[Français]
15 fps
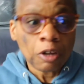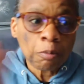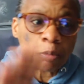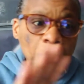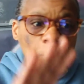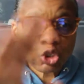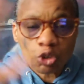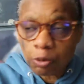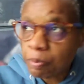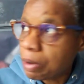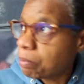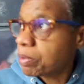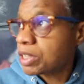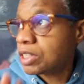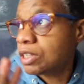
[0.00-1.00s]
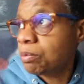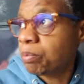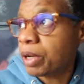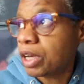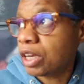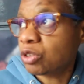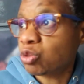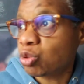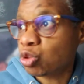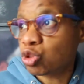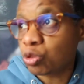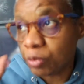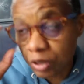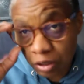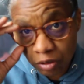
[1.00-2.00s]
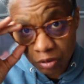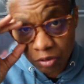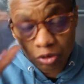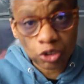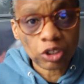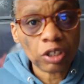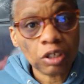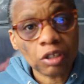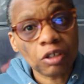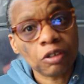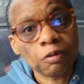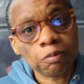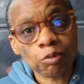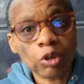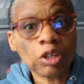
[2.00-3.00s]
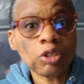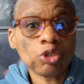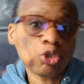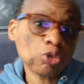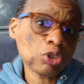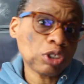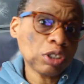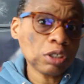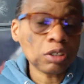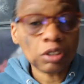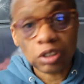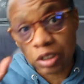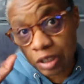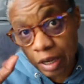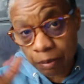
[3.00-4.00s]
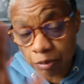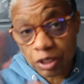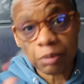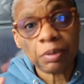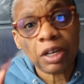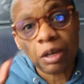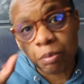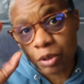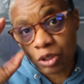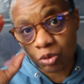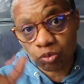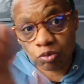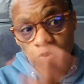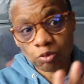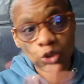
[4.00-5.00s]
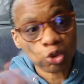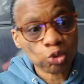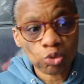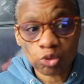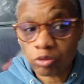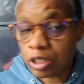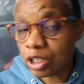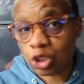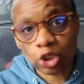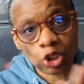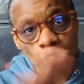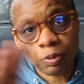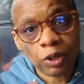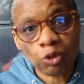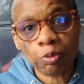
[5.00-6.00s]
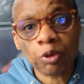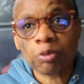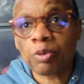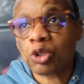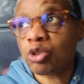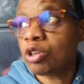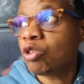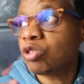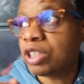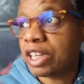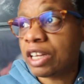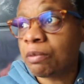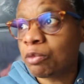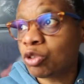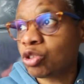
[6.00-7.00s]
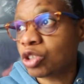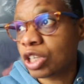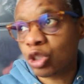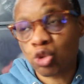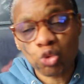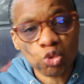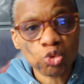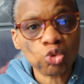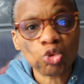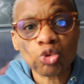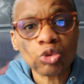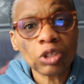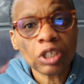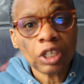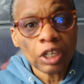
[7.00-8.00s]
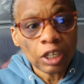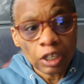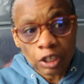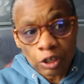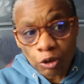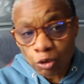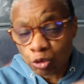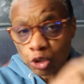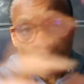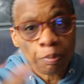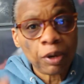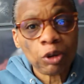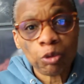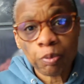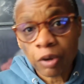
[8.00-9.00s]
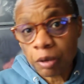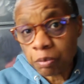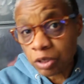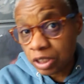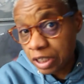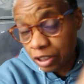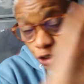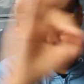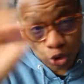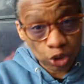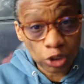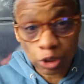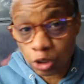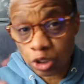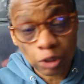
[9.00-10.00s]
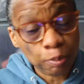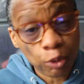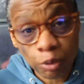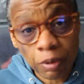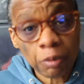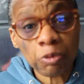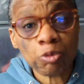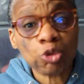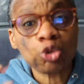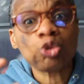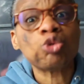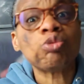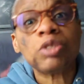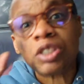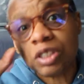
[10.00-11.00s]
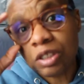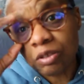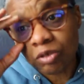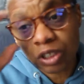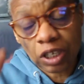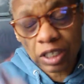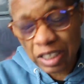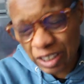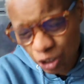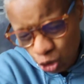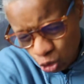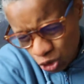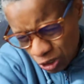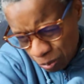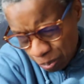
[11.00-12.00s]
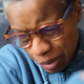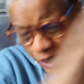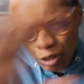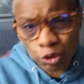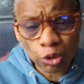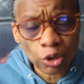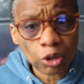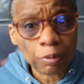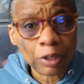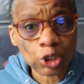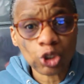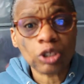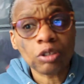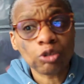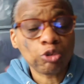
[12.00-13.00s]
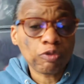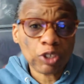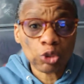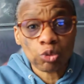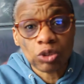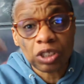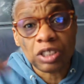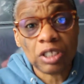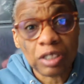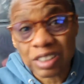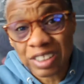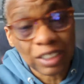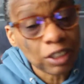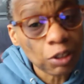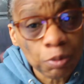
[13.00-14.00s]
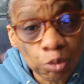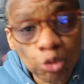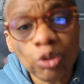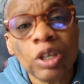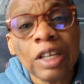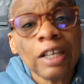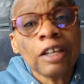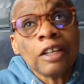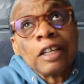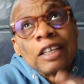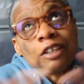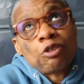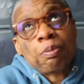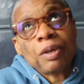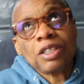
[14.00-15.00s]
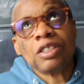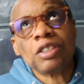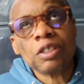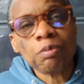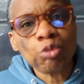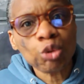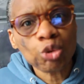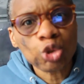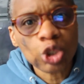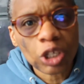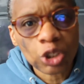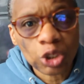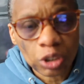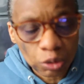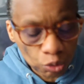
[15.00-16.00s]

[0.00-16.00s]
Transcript: Moi, je n'ai pas passé par quatre chemins, ok moi, je dis, c'est à minima la prison. Moi, je voilà, cherche pas à comprendre, parce que là, on est réellement dans quelque chose de chaud. On n'en parle pas, mais il y a des gens qui, qui probablement se suicident, ok Il y a des gens qui perdent leur machin. De toute façon, c'était le but, quelque part, c'était le bureau de chercher.